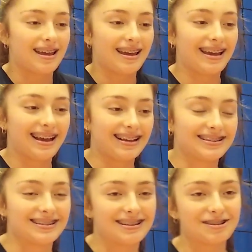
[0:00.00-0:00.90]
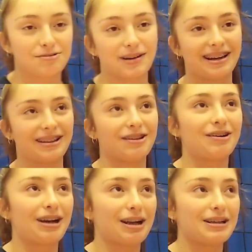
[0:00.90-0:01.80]
Eh, se siente súper
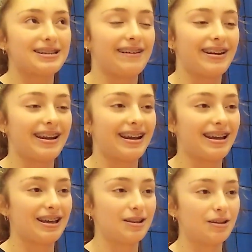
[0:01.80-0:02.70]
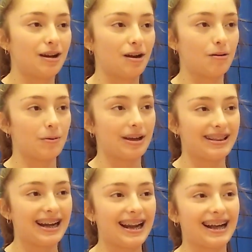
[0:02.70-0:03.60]
lindo saber que como
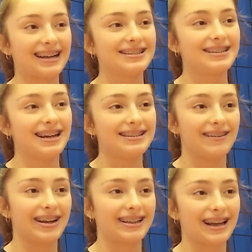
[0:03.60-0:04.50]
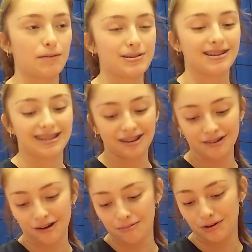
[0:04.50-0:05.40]
estar en la cancha y saber que estás
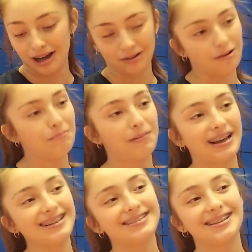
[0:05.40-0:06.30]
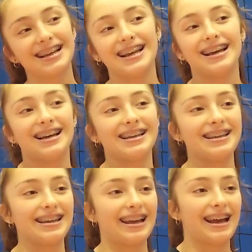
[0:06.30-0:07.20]
representando como a todo un país
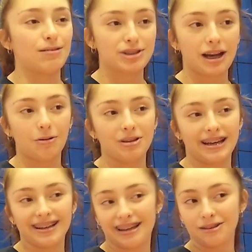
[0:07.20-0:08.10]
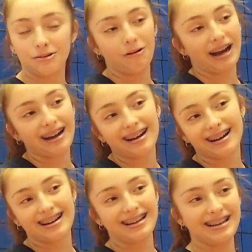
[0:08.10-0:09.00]
y que a muchas les gustaría estar en tu lugar
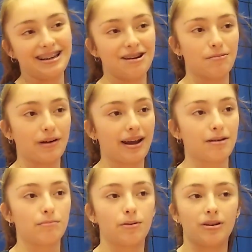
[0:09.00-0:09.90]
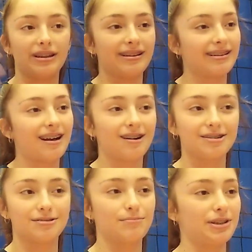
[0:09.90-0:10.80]
y no pueden por distintos
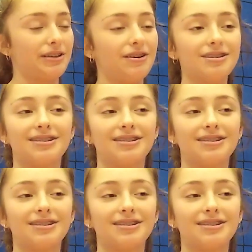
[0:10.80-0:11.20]
motivos